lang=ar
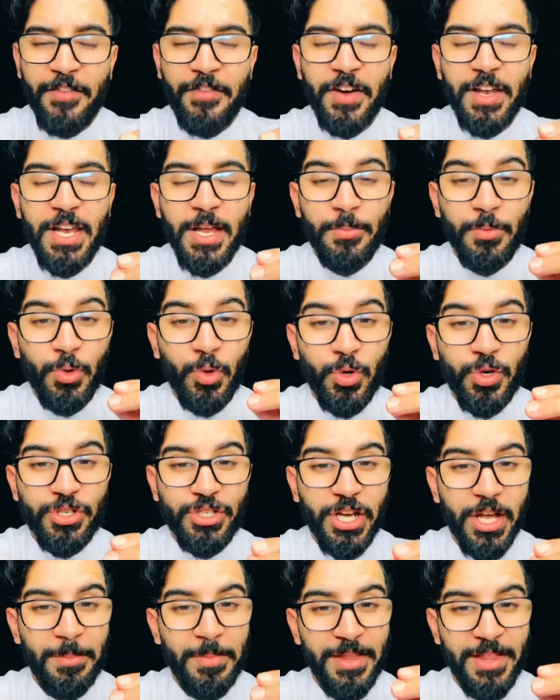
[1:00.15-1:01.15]
فلم
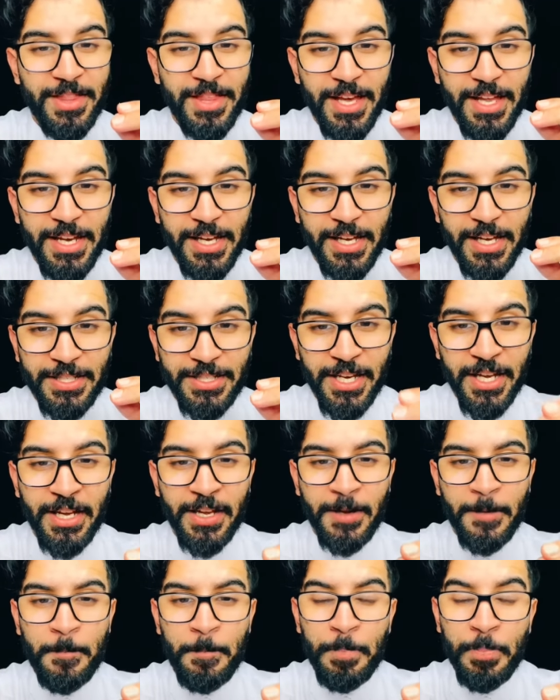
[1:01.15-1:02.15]
يرجع من ذلك
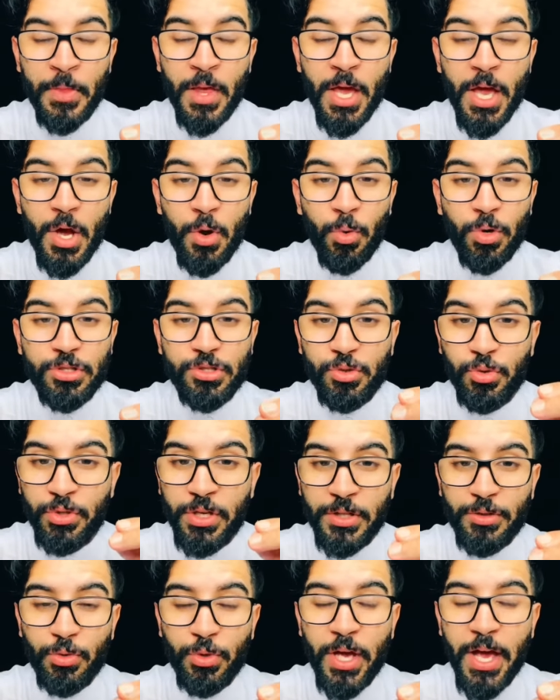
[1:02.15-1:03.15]
شيء
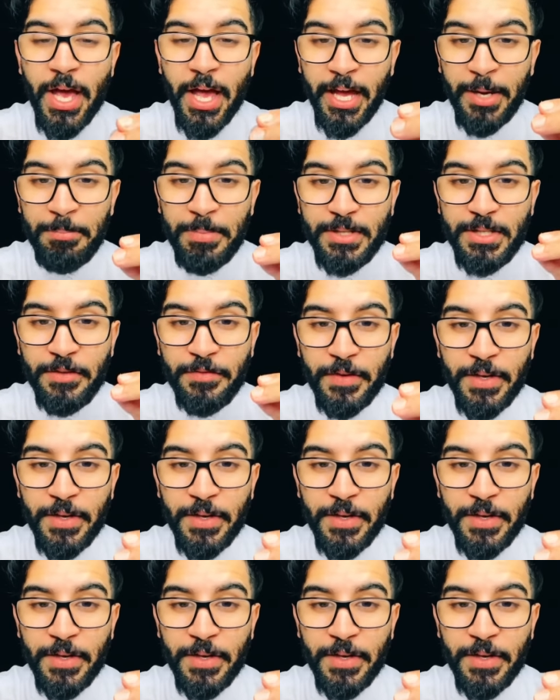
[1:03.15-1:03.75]
والسنة يا أحبتي في